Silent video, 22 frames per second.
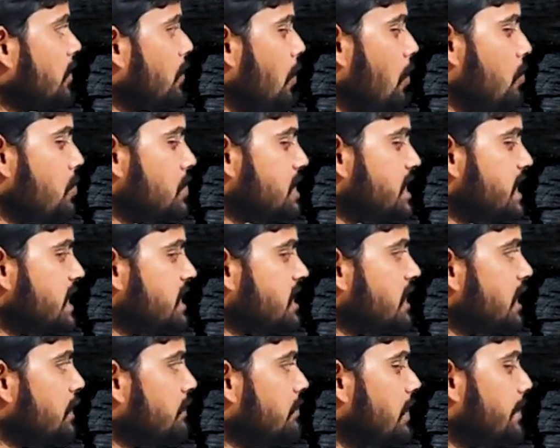మనం హోస్ట్
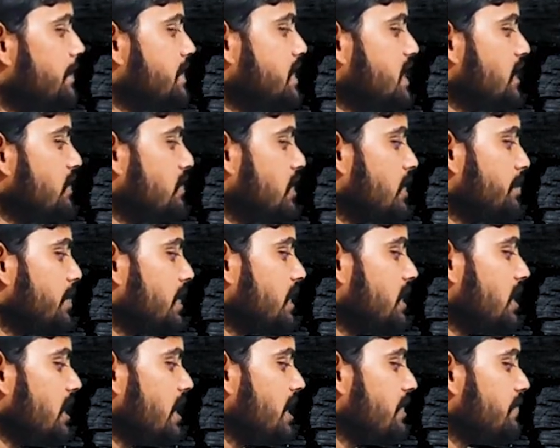చేసినట్టు వెబ్ సర్వర్
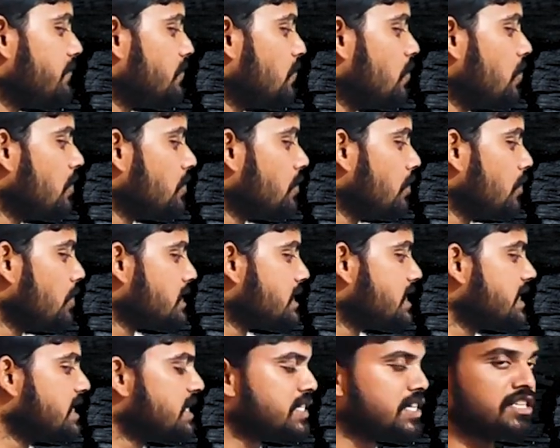మీద ఈ ఫోర్ కోర్
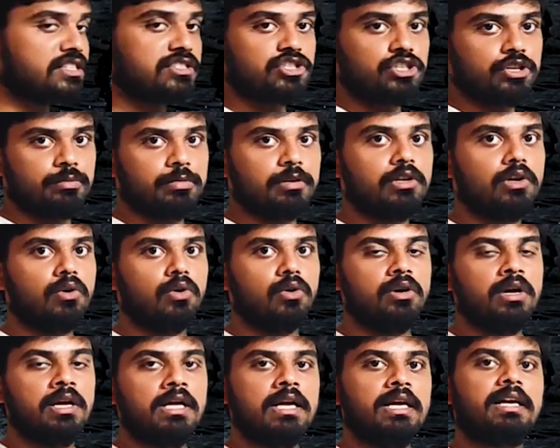సిక్స్టీన్ జీబీలో
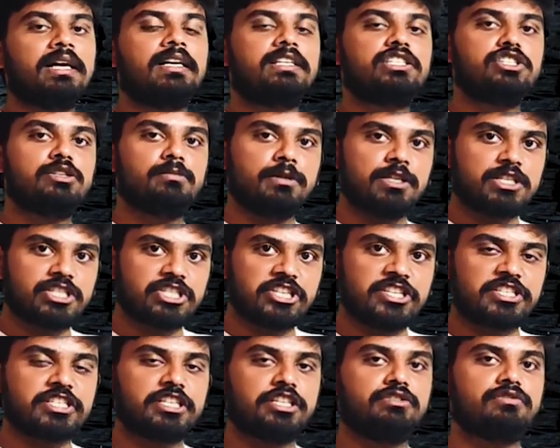కస్టమర్స్
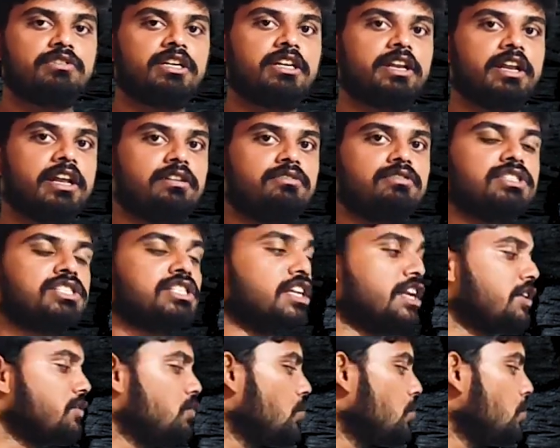చేసేటువంటి రిక్వెస్ట్
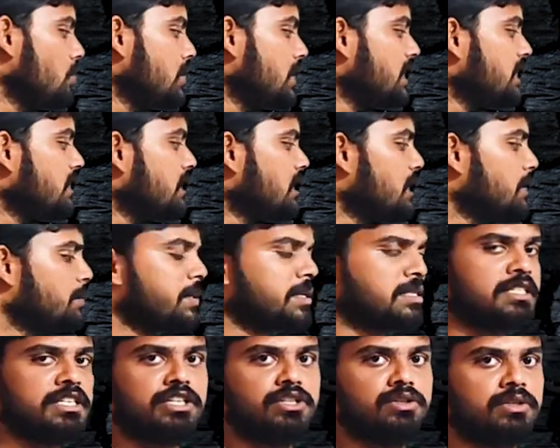అనేవి ఓన్లీ థర్టీ
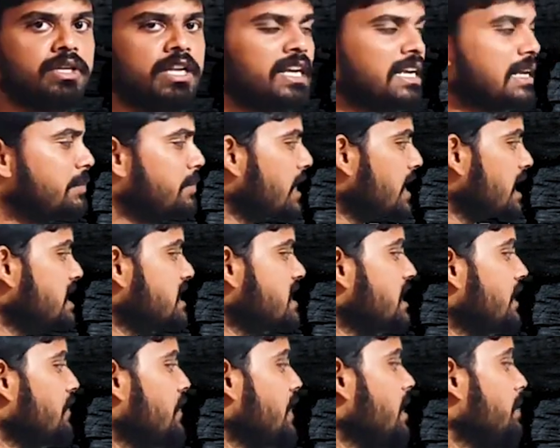పర్సెంట్ ఉన్నాయి రిమైనింగ్
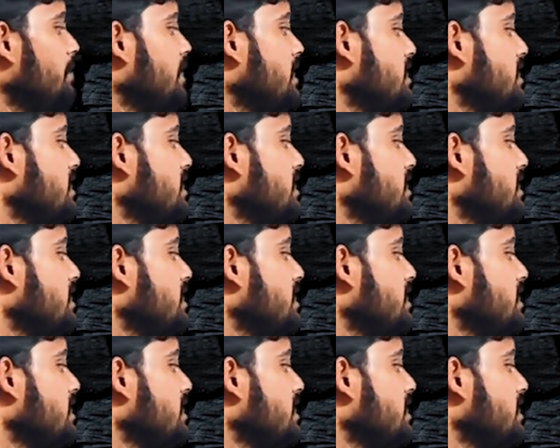సెవెంటీ